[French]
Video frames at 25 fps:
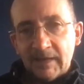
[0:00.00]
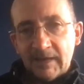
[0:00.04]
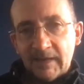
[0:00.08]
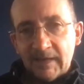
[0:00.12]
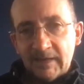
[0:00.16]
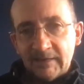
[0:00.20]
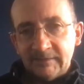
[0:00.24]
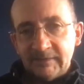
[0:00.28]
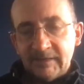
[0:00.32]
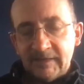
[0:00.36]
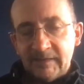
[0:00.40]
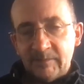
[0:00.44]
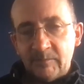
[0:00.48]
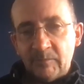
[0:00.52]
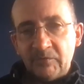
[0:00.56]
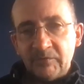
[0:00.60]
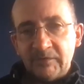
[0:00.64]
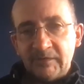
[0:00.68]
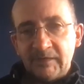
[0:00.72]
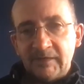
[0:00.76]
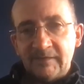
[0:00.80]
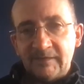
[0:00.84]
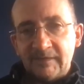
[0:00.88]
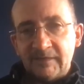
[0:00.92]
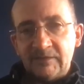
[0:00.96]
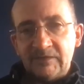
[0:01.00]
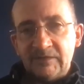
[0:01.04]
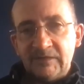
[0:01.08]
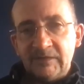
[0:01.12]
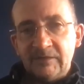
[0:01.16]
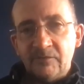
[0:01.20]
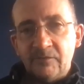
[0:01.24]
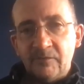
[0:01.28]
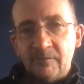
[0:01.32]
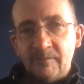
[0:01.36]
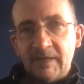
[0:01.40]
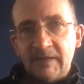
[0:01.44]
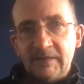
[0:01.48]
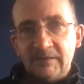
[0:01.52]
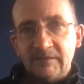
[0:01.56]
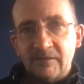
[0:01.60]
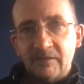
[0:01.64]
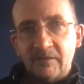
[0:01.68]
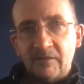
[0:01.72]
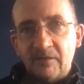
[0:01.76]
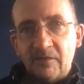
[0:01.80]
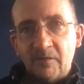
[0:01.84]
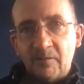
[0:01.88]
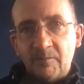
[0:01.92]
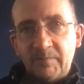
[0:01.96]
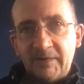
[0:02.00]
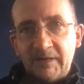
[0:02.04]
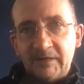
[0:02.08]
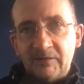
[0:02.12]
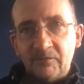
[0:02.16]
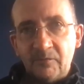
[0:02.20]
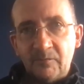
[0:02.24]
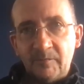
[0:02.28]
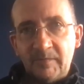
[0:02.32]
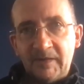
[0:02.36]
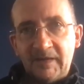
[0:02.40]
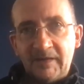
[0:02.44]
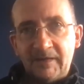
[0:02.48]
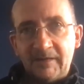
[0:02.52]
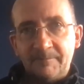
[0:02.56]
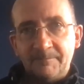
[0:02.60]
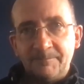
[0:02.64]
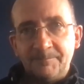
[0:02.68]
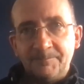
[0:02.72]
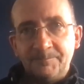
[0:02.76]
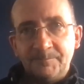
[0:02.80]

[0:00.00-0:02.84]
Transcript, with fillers: un élément qu'il s'agit de mettre en pleine lumière.